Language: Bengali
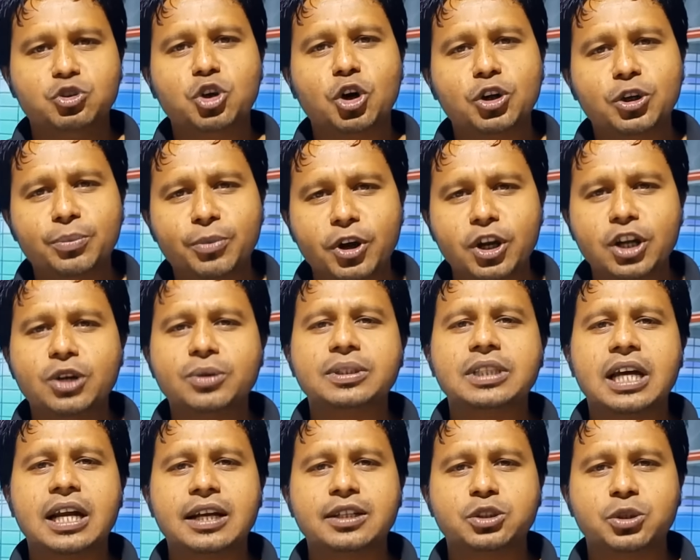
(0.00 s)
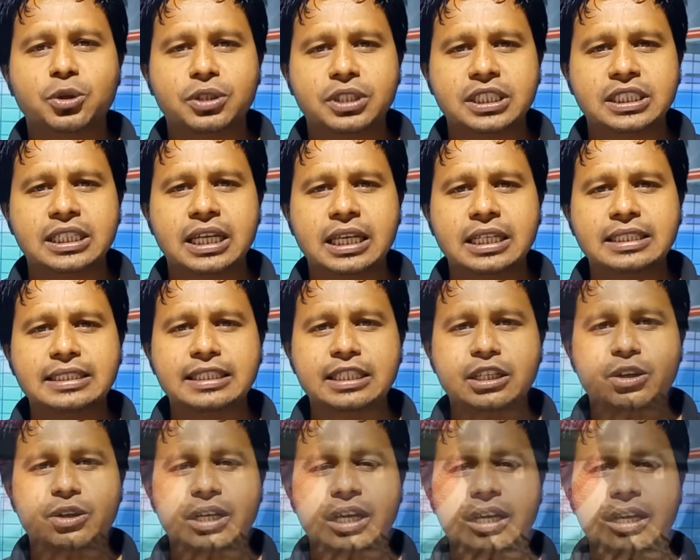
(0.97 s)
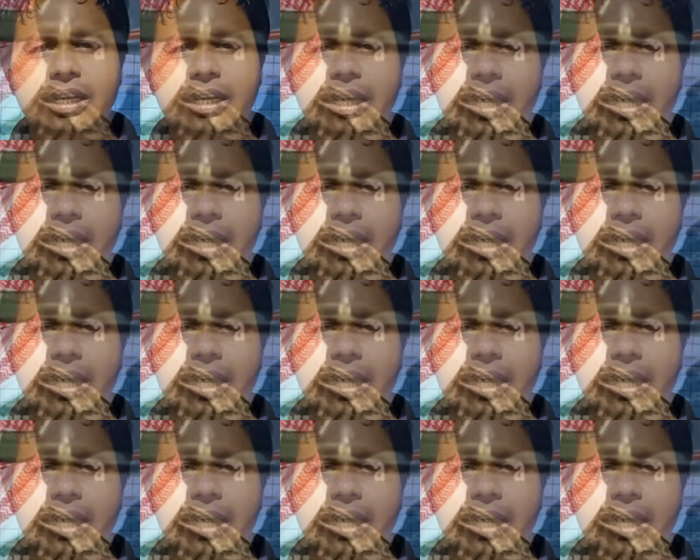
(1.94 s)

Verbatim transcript: জনবলেও তারা শক্তিশালী ছিল না